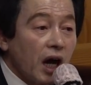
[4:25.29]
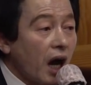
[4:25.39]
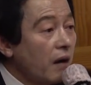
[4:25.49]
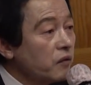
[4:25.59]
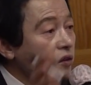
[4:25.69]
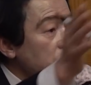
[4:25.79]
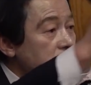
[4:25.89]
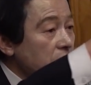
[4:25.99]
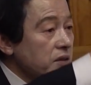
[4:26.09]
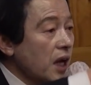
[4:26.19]
아무도
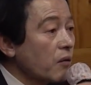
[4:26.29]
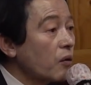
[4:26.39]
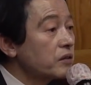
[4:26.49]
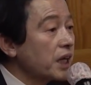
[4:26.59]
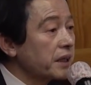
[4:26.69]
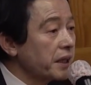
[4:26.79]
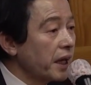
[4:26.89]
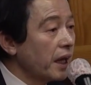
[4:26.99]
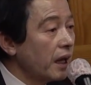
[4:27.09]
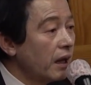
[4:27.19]
없어
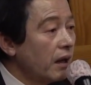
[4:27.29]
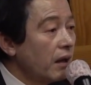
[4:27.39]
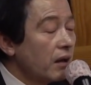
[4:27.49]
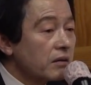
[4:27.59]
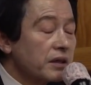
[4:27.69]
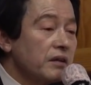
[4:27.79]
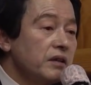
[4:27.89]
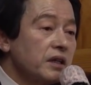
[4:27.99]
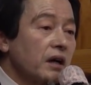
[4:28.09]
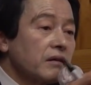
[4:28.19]
산골짜기에. 그래
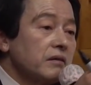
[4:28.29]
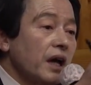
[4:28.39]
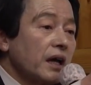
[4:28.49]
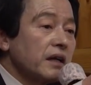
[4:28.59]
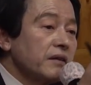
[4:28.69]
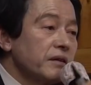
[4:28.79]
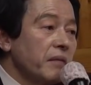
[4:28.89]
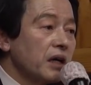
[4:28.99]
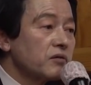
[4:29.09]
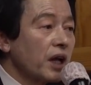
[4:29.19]
네가 그 애 낳는
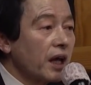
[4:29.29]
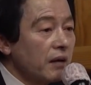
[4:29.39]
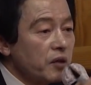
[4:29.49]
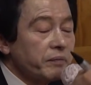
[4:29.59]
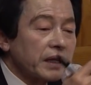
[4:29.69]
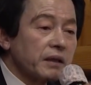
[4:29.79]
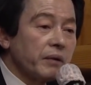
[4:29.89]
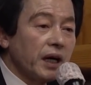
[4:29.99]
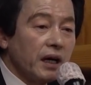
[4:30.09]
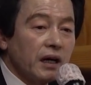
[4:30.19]
마누라 애 한번
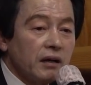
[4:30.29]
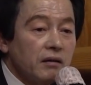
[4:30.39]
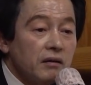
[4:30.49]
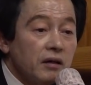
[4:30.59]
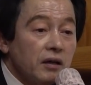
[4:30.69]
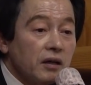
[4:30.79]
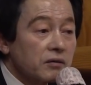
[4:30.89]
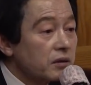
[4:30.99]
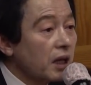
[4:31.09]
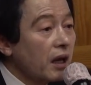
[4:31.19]
받아봐.
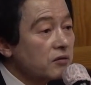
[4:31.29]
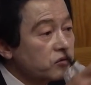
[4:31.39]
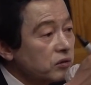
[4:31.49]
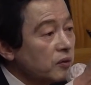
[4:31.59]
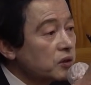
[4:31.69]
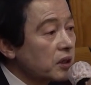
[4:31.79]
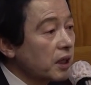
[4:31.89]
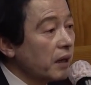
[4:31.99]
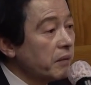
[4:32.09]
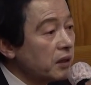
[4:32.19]
그러다 애 죽으면
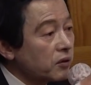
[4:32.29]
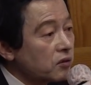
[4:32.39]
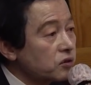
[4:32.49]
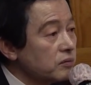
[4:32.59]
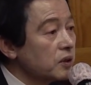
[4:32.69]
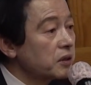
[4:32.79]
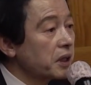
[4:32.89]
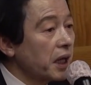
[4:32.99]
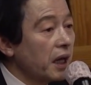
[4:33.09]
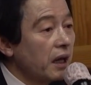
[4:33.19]
어떡해? 마누라 죽으면
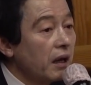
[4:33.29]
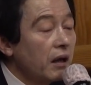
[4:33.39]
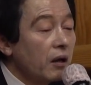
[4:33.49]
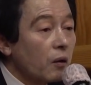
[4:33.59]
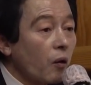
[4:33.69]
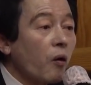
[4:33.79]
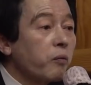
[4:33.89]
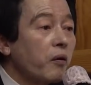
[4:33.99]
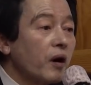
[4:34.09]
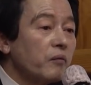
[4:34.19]
어떡해?
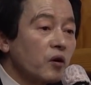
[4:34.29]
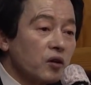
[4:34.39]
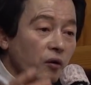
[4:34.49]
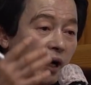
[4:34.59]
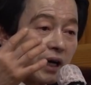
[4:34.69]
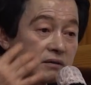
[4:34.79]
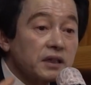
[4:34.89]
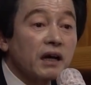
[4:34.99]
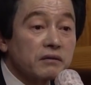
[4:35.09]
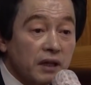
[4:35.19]
공포가 몰려와.
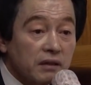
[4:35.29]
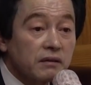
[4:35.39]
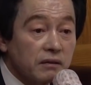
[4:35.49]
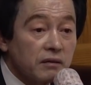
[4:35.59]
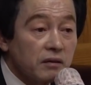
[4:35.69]
그래 안 그래요?